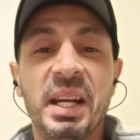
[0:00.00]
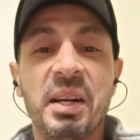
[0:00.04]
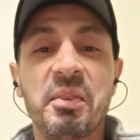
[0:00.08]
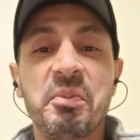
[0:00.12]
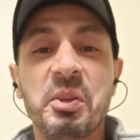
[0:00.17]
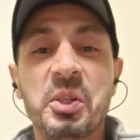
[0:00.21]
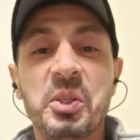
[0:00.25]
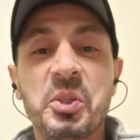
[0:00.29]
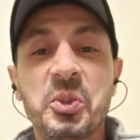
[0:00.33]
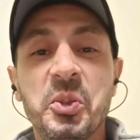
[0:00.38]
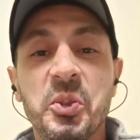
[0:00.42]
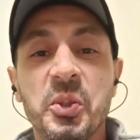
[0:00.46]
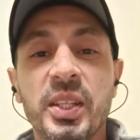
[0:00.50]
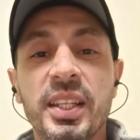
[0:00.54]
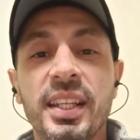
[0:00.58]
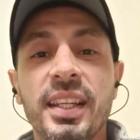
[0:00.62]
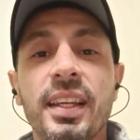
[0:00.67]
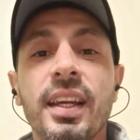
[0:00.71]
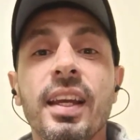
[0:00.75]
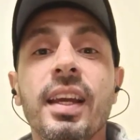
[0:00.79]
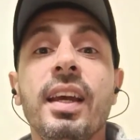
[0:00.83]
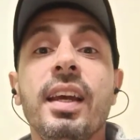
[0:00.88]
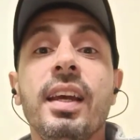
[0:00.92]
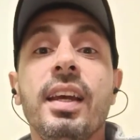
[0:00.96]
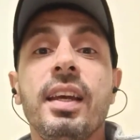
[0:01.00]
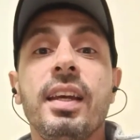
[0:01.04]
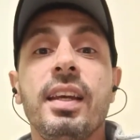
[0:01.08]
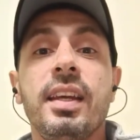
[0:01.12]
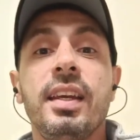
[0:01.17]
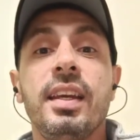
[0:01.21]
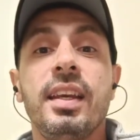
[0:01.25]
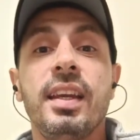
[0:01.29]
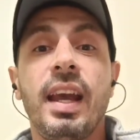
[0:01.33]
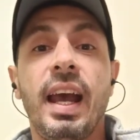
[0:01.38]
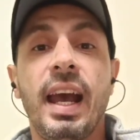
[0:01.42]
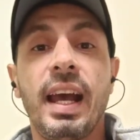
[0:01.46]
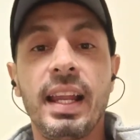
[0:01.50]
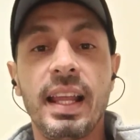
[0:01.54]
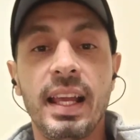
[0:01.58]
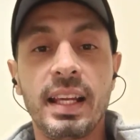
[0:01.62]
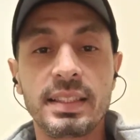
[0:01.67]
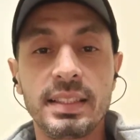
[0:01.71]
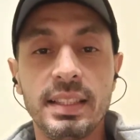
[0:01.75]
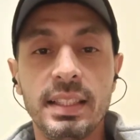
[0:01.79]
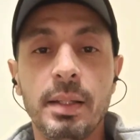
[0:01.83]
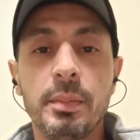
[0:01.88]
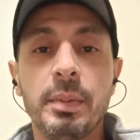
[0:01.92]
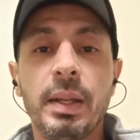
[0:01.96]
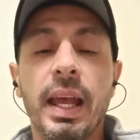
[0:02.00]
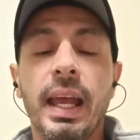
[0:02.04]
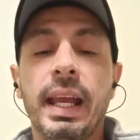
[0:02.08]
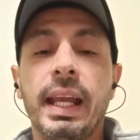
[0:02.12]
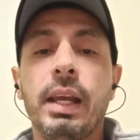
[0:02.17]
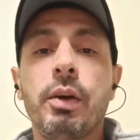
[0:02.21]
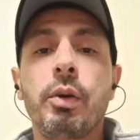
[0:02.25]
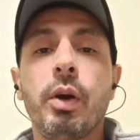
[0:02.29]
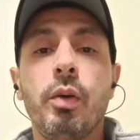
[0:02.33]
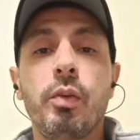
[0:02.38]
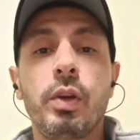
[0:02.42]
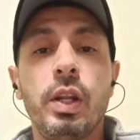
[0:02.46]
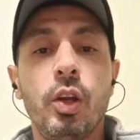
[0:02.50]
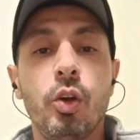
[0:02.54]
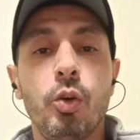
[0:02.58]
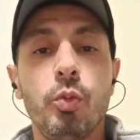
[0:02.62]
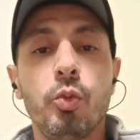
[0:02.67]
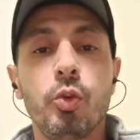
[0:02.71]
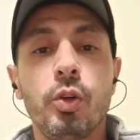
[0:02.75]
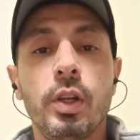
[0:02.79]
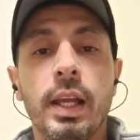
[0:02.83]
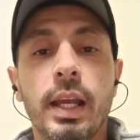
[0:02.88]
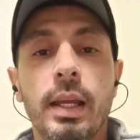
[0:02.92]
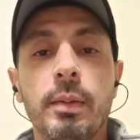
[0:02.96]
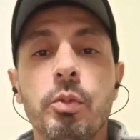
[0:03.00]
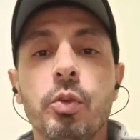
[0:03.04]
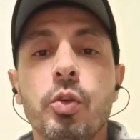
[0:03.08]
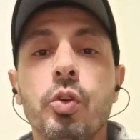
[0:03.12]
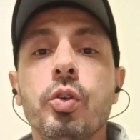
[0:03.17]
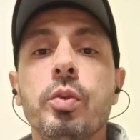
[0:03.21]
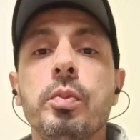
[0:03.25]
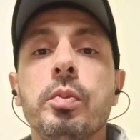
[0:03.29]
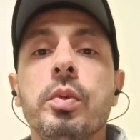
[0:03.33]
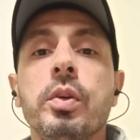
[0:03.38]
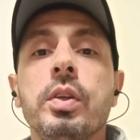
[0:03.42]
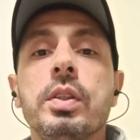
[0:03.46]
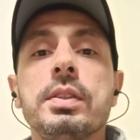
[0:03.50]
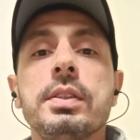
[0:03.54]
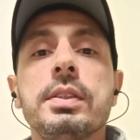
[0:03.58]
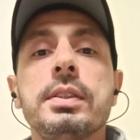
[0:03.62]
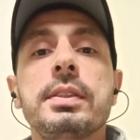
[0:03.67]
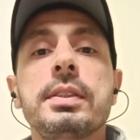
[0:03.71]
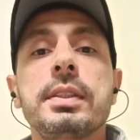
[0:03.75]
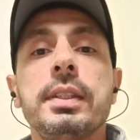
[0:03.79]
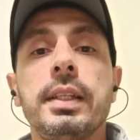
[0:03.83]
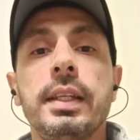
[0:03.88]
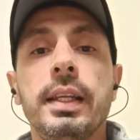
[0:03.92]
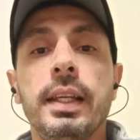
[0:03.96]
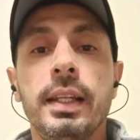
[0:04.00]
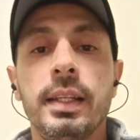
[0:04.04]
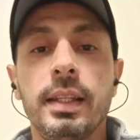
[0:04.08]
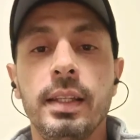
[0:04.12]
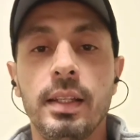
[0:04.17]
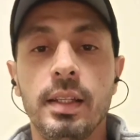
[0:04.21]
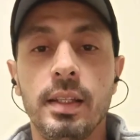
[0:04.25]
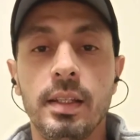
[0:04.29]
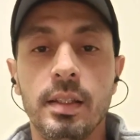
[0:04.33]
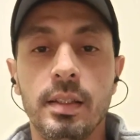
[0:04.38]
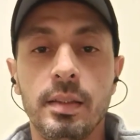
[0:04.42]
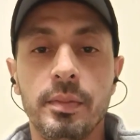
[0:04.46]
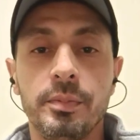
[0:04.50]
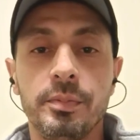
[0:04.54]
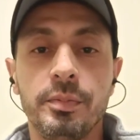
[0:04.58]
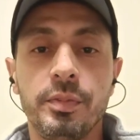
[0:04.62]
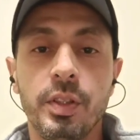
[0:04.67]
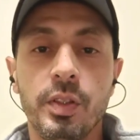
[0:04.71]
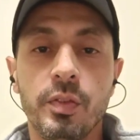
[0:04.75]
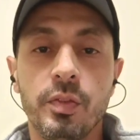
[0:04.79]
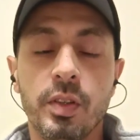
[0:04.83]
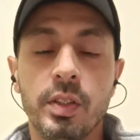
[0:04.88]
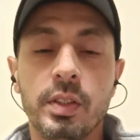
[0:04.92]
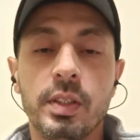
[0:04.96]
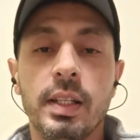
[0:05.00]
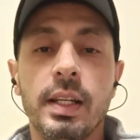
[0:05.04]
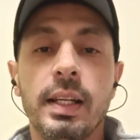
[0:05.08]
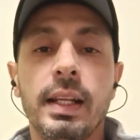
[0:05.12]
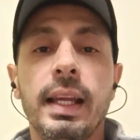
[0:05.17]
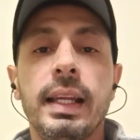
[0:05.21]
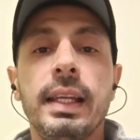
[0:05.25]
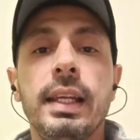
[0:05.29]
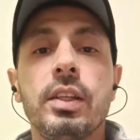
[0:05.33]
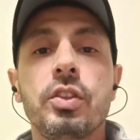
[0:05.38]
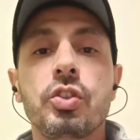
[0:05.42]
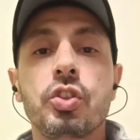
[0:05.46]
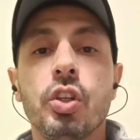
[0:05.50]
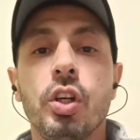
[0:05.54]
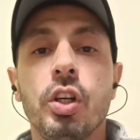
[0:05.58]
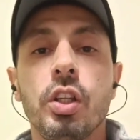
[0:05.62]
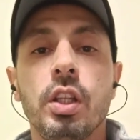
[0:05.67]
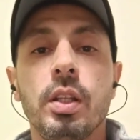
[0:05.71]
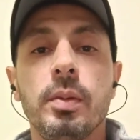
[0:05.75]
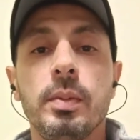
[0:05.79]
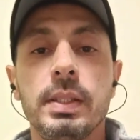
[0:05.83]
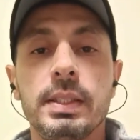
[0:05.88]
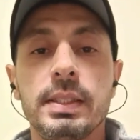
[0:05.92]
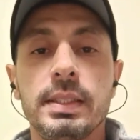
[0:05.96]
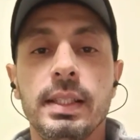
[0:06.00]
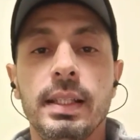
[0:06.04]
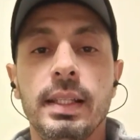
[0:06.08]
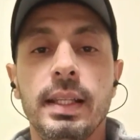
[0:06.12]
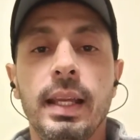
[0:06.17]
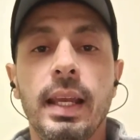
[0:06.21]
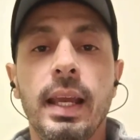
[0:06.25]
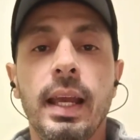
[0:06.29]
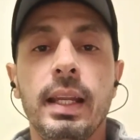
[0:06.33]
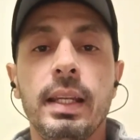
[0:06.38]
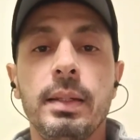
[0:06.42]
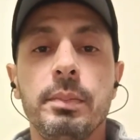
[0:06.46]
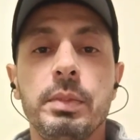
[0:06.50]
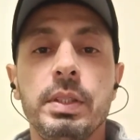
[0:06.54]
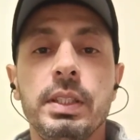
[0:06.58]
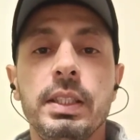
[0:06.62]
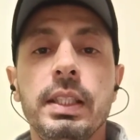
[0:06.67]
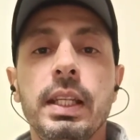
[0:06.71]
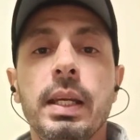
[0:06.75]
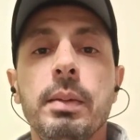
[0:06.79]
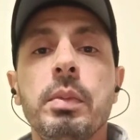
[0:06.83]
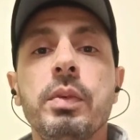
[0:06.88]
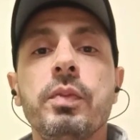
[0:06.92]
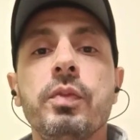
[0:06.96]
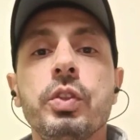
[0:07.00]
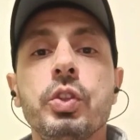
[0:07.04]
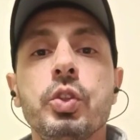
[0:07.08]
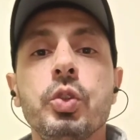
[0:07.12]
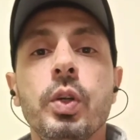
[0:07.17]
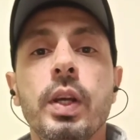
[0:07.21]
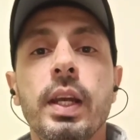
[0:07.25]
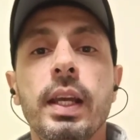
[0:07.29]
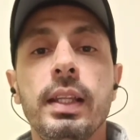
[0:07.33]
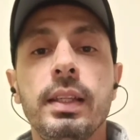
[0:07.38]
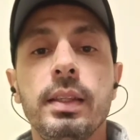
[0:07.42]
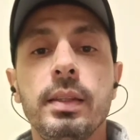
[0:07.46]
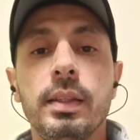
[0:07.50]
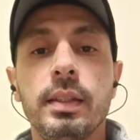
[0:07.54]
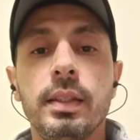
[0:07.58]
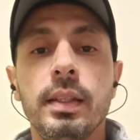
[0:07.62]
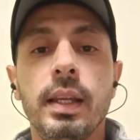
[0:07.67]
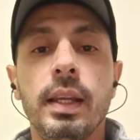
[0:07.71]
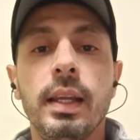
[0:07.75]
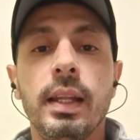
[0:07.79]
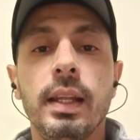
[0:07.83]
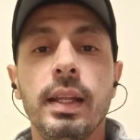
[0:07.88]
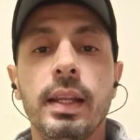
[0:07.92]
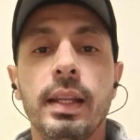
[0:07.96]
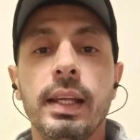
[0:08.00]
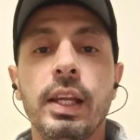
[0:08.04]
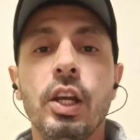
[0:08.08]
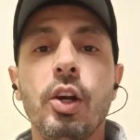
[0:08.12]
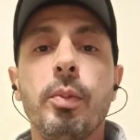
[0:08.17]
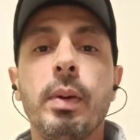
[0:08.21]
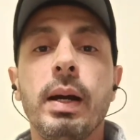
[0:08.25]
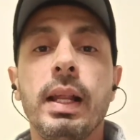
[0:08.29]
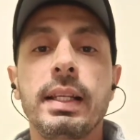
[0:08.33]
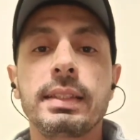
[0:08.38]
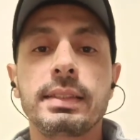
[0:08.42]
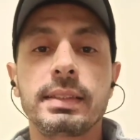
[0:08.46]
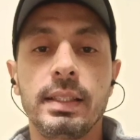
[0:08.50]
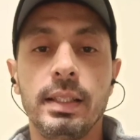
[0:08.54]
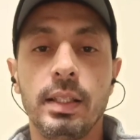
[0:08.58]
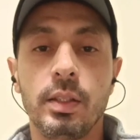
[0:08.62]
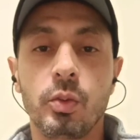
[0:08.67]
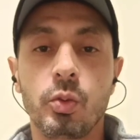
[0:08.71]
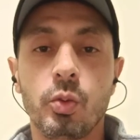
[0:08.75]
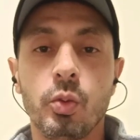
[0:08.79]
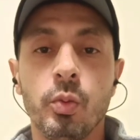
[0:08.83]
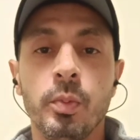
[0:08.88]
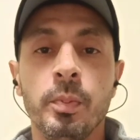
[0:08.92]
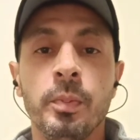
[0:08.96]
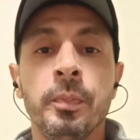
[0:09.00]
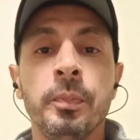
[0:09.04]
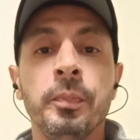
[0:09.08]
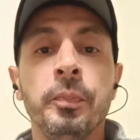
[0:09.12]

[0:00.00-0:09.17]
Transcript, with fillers: اخباركم ايه آه، حلقه جديده من حكاوي اولاء امور لعيب الجمباز احنا في الفتره الجايه ان شاء الله باذن الله هنبتدي نعمل فيديوهات احنا نجاوب على اسئلتكم